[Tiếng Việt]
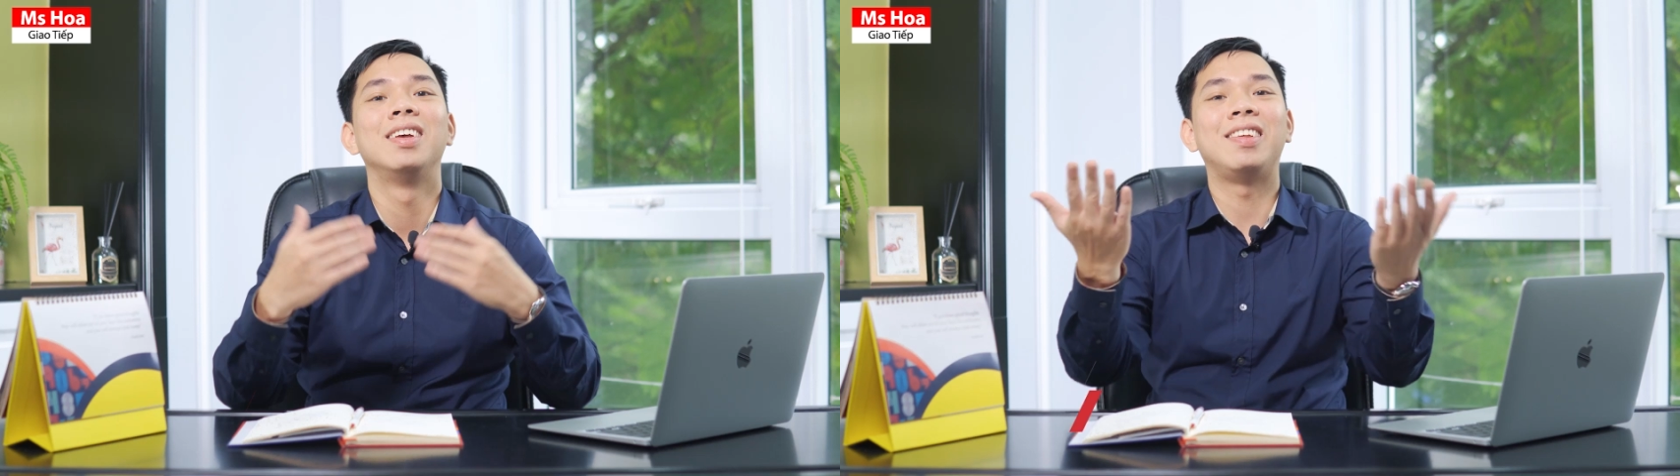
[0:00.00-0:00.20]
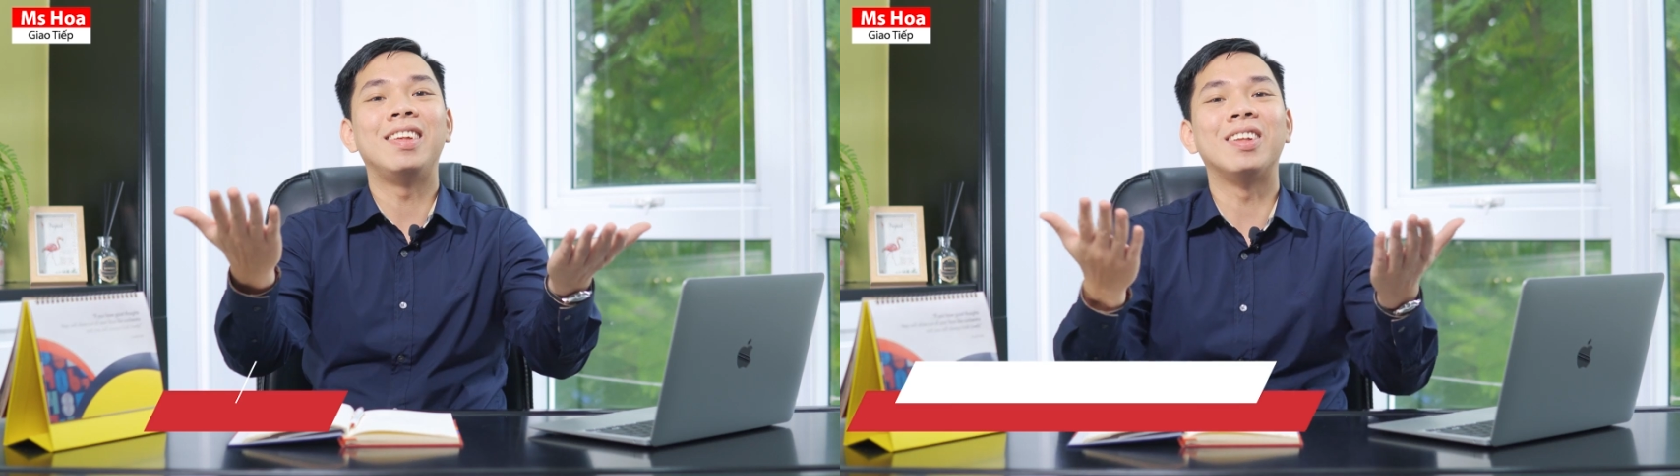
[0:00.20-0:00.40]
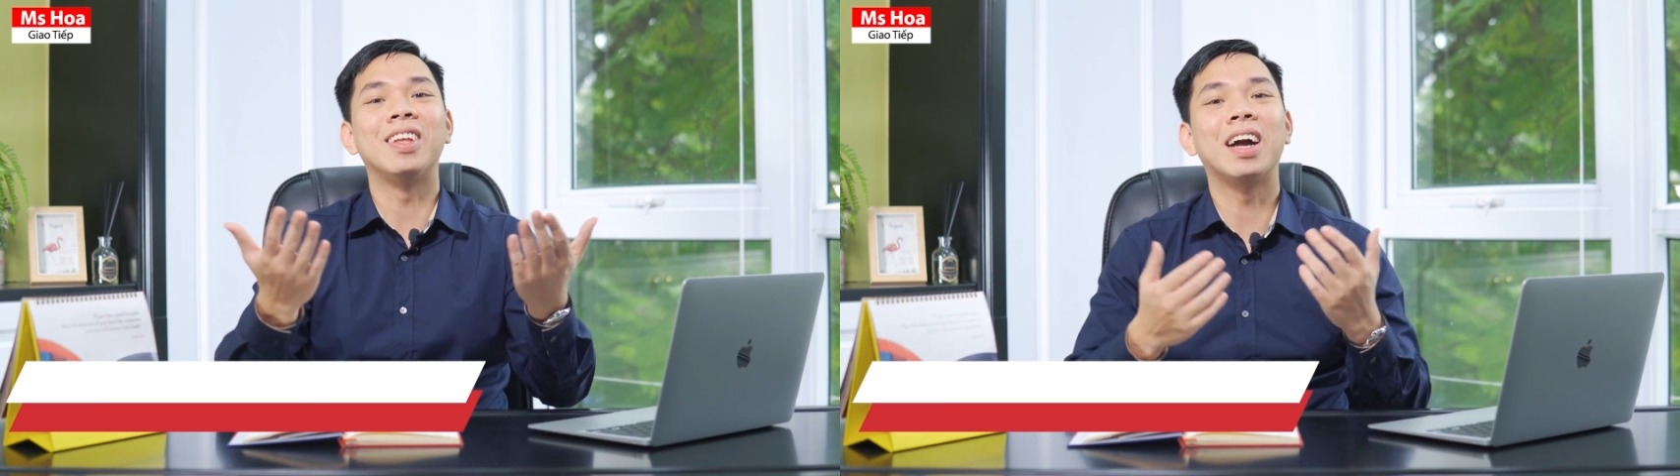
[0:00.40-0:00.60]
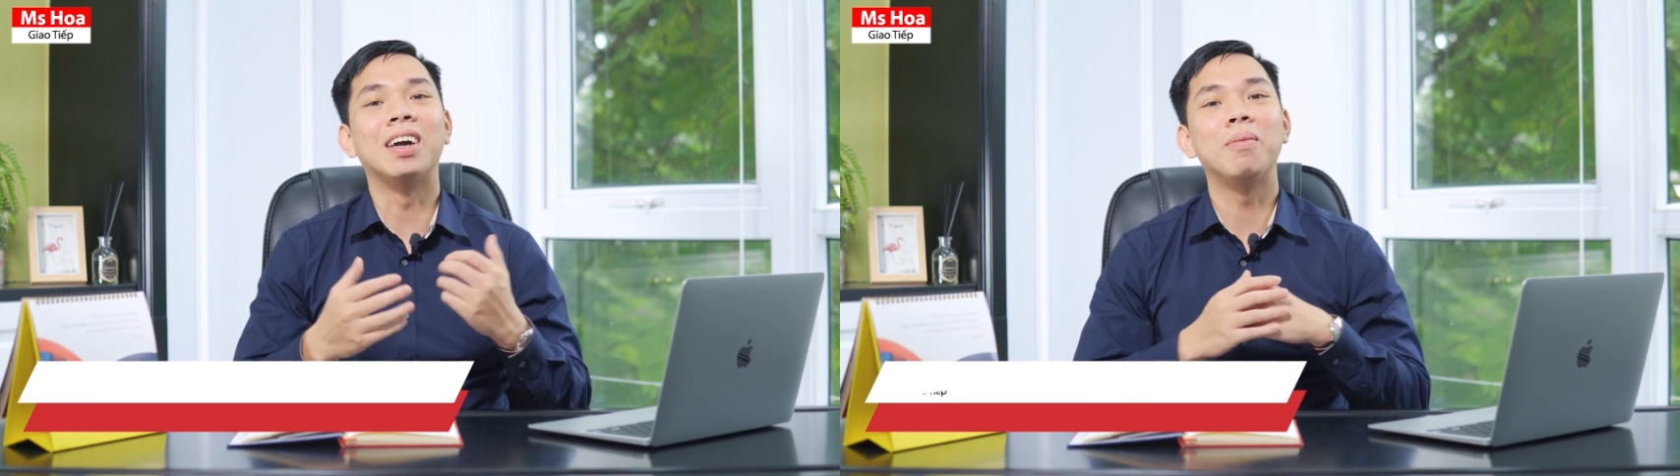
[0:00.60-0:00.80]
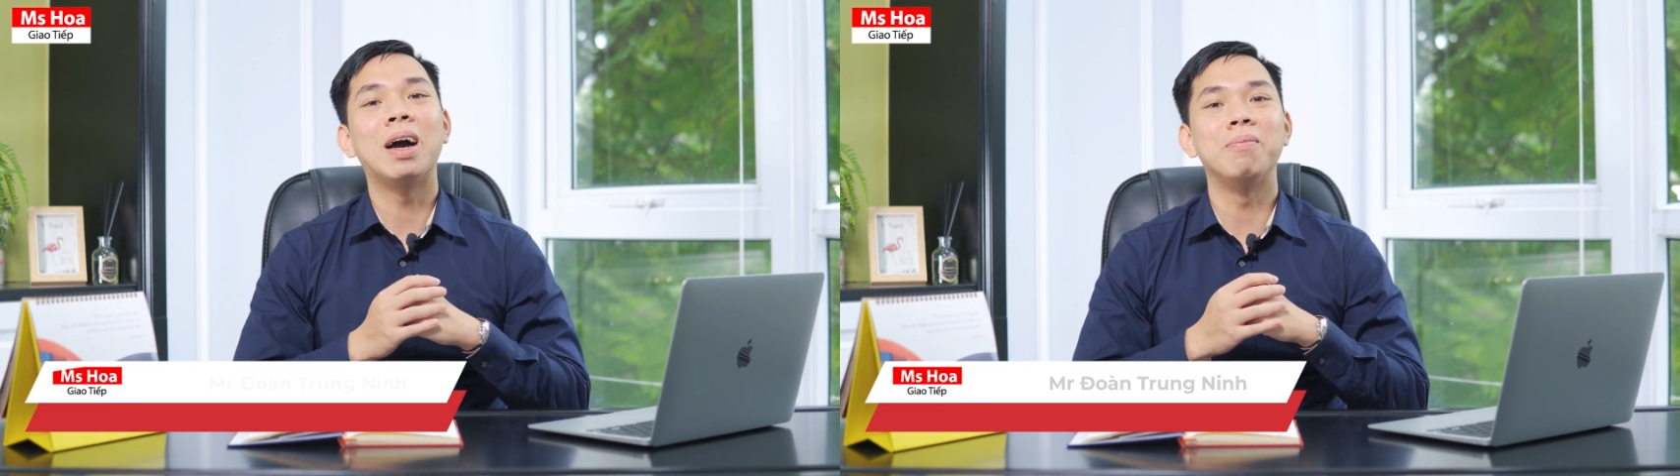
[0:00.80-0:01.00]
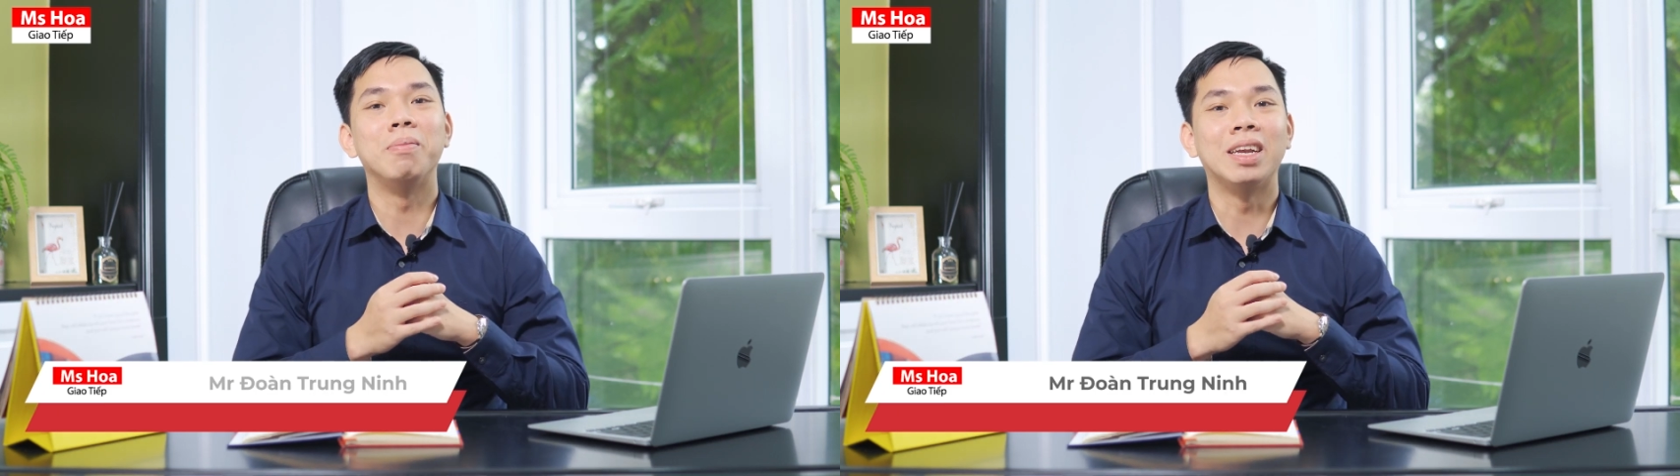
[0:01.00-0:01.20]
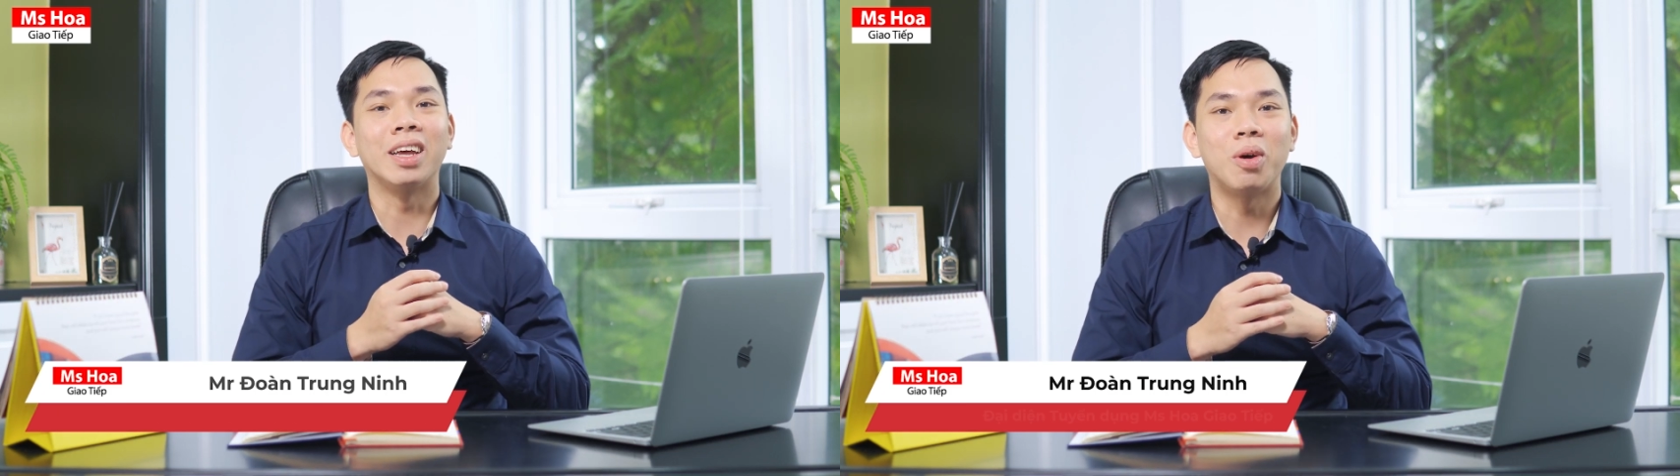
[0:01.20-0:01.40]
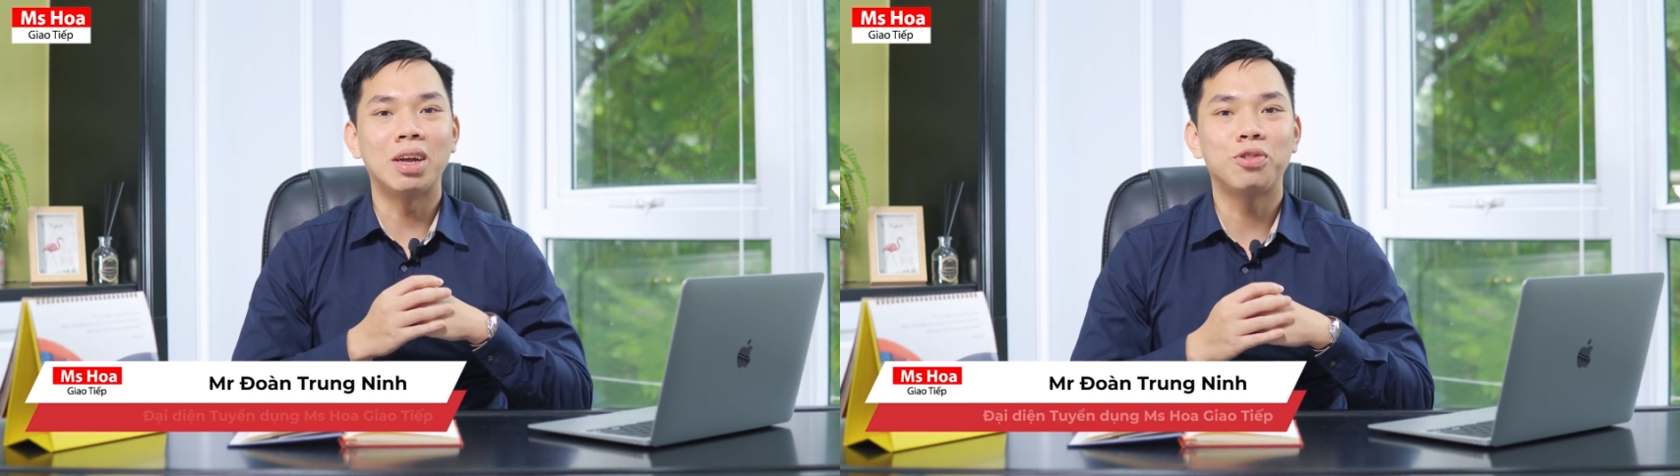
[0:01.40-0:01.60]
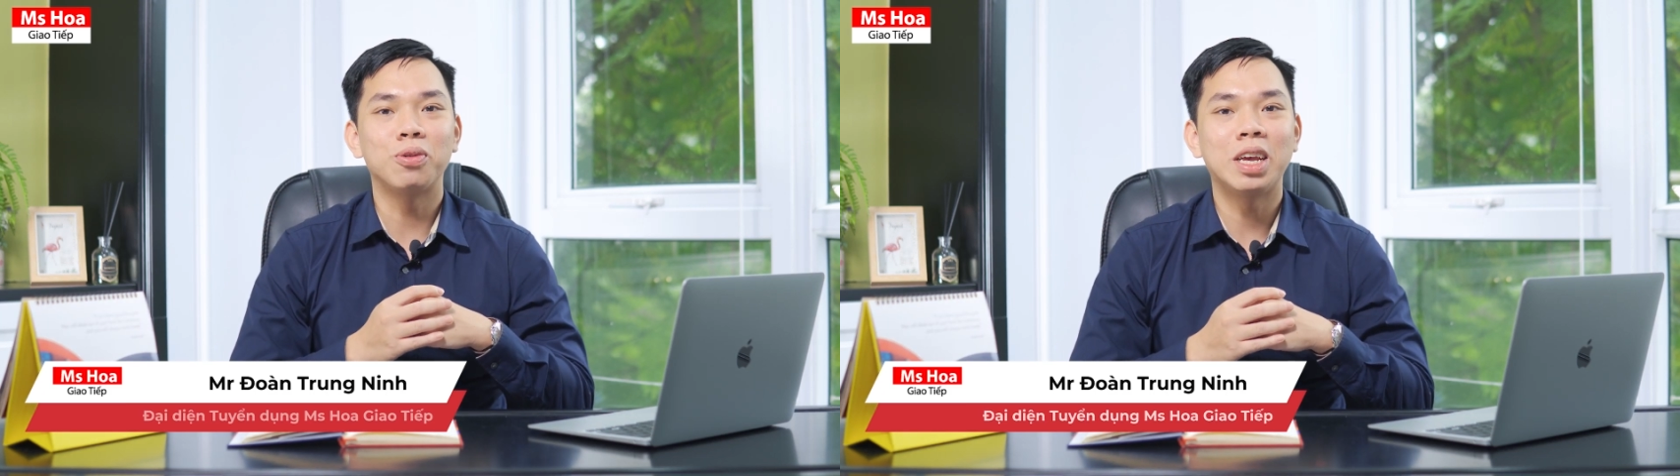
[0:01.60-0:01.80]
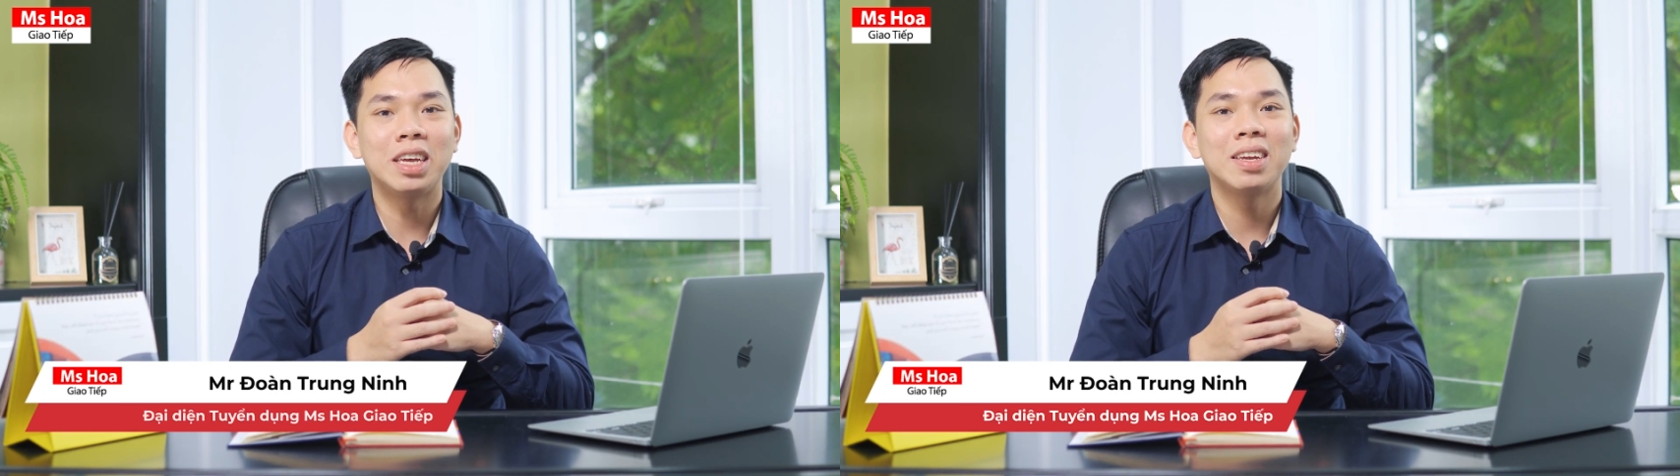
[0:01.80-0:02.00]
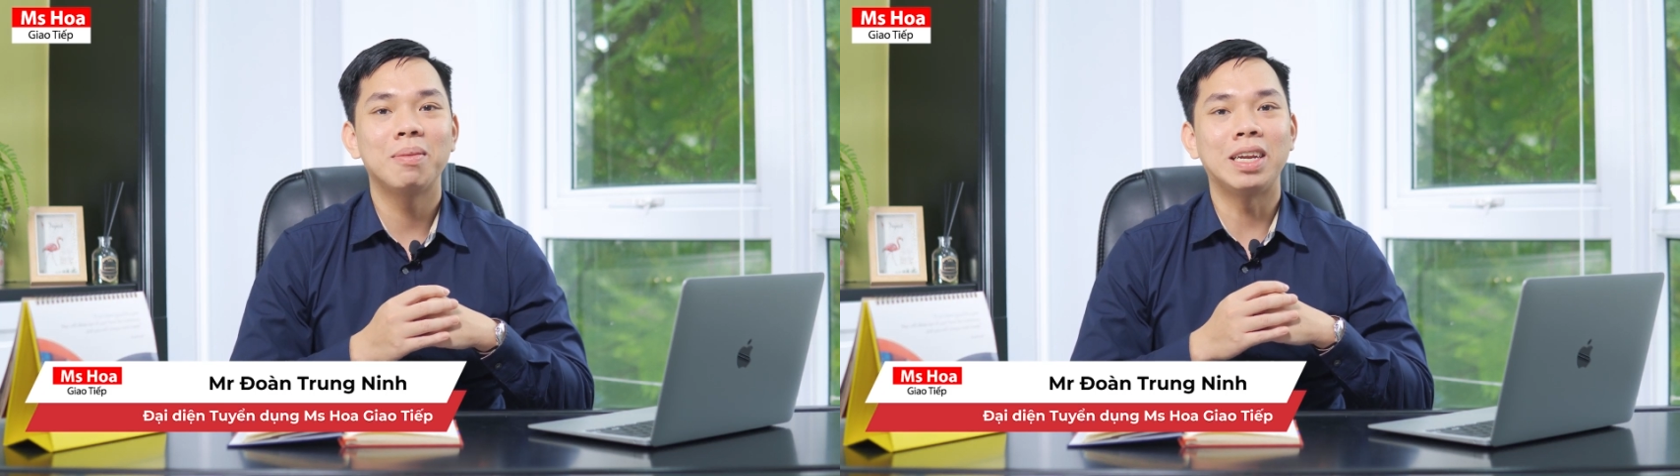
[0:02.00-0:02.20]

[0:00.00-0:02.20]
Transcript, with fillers: Xin chào tất cả các bạn, mình là Đoàn Trung Ninh,